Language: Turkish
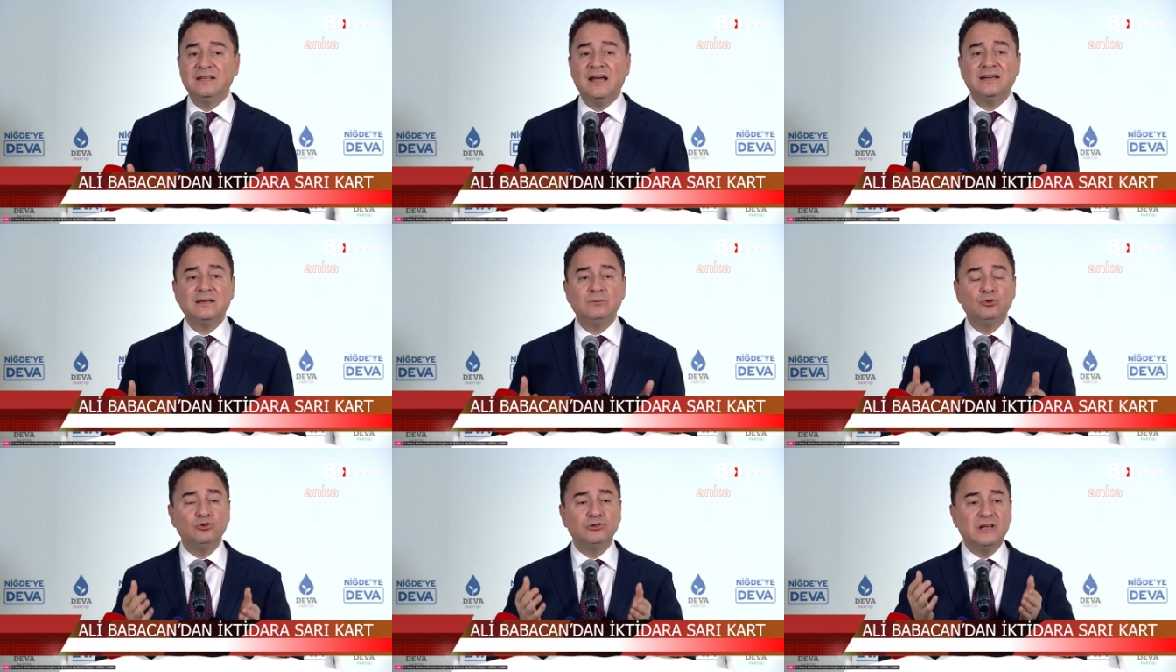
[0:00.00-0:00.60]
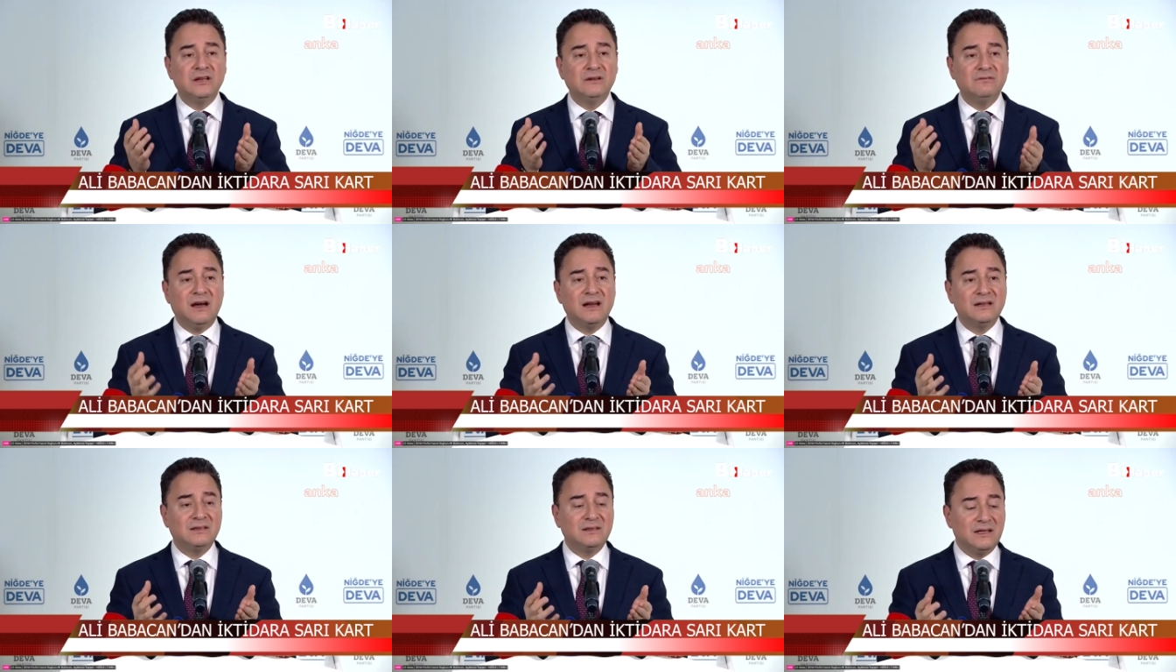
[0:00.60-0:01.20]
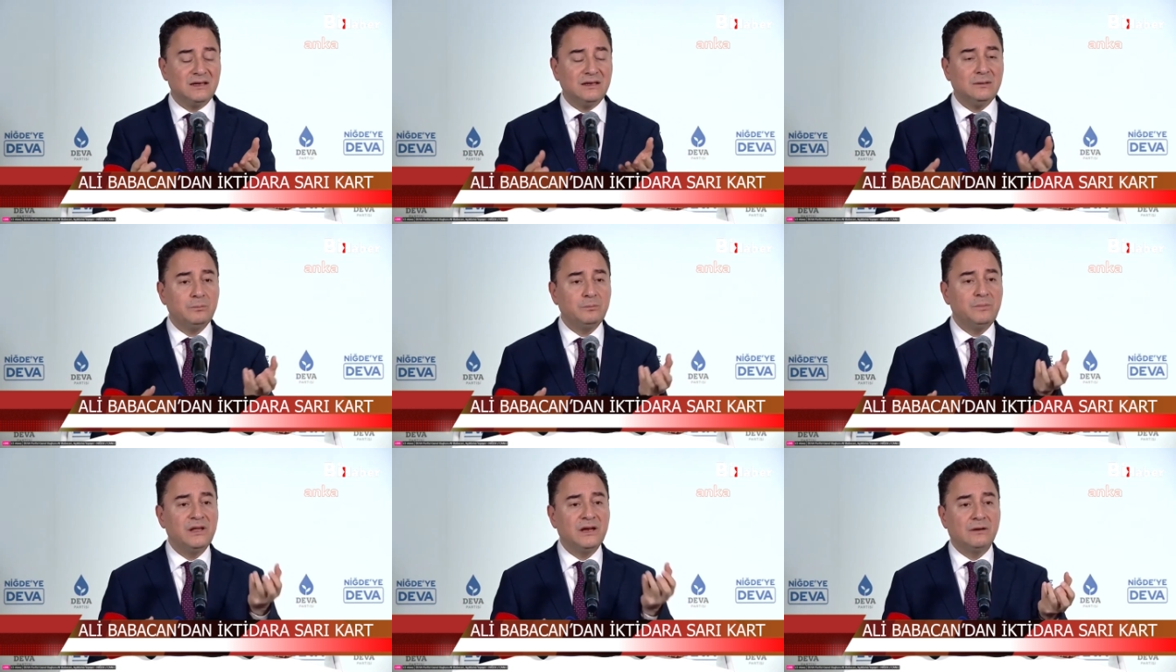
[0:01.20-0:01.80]
Yeter ki bu ülkenin
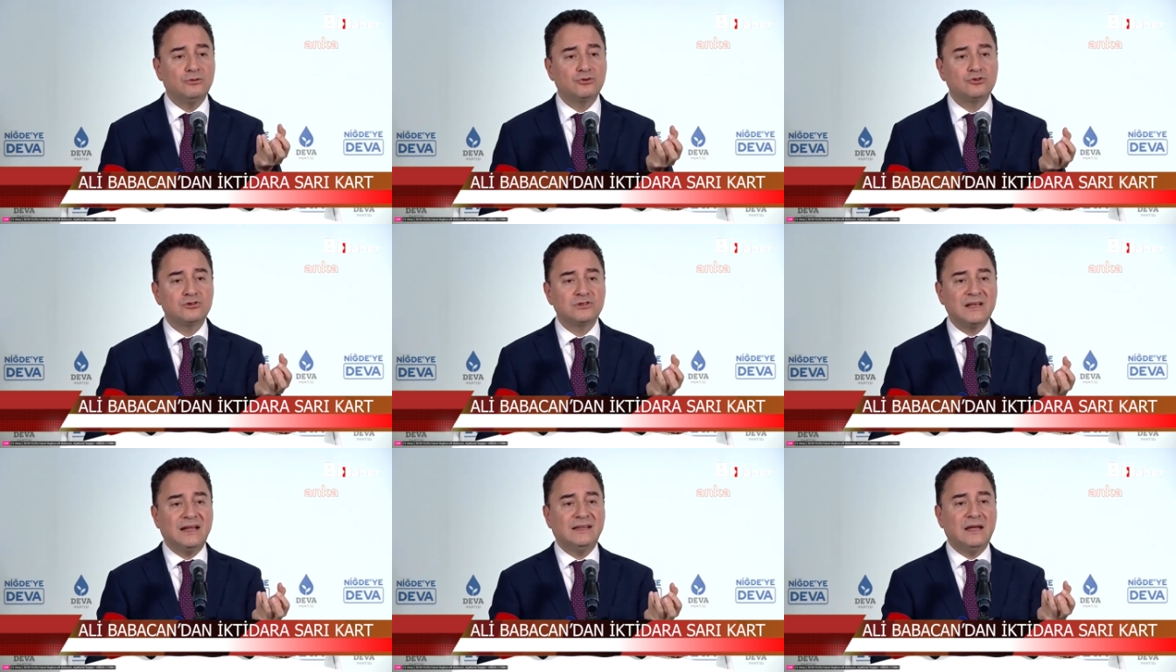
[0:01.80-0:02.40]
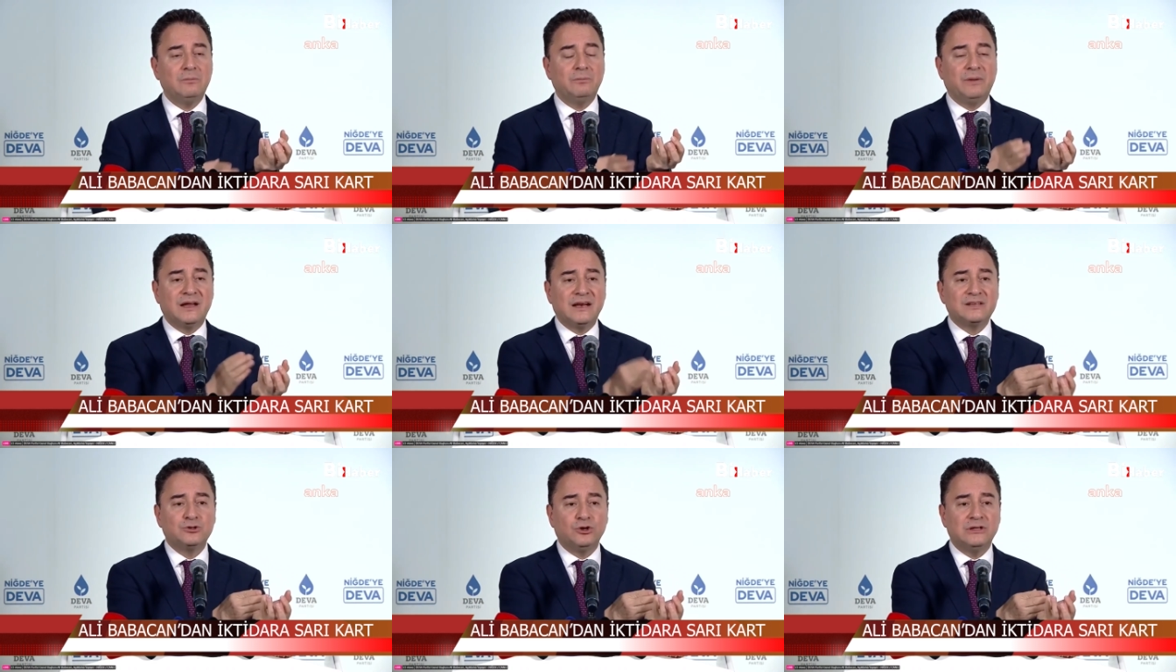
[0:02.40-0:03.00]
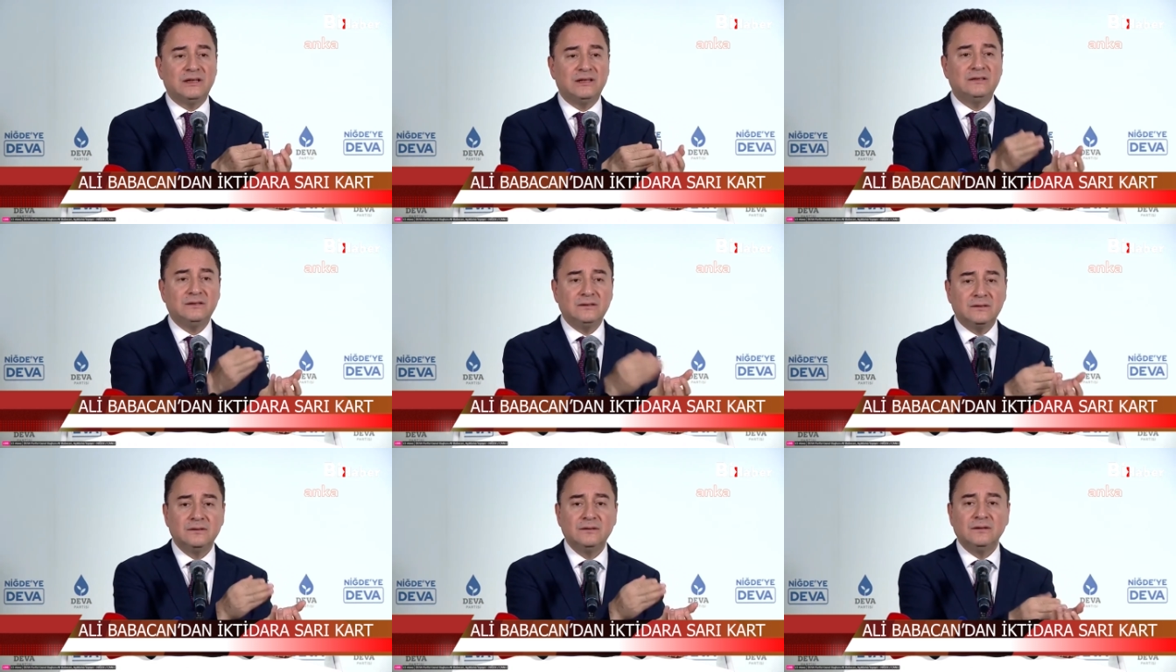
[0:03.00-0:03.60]
varlıkları bir avuç zaten parası
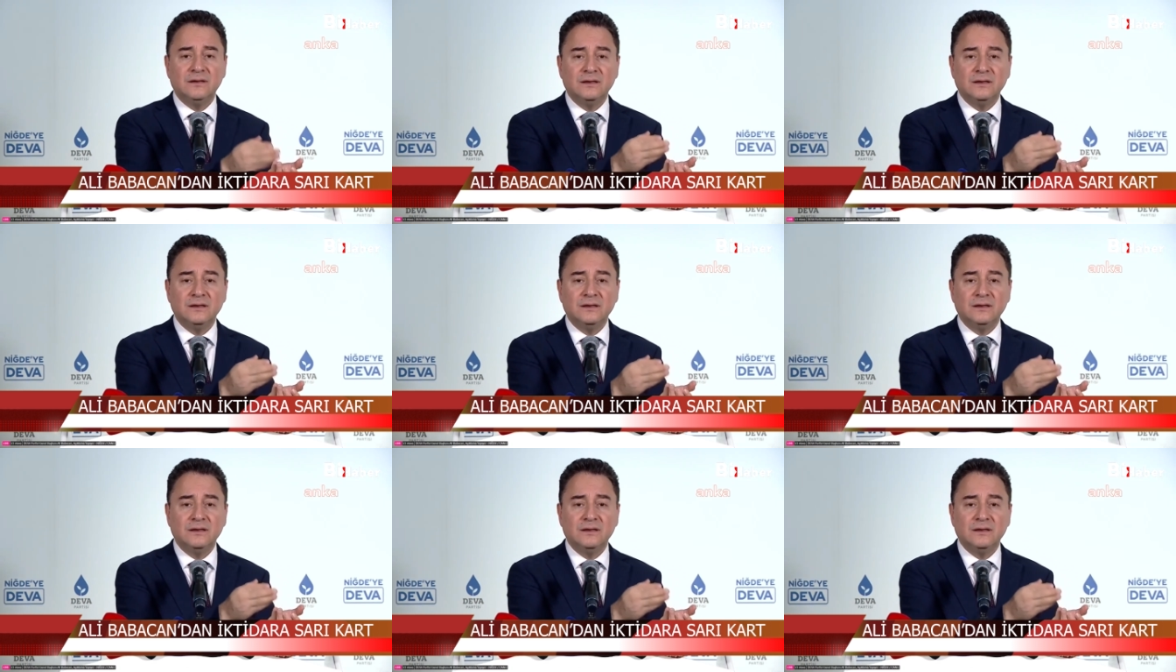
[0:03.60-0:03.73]
olanın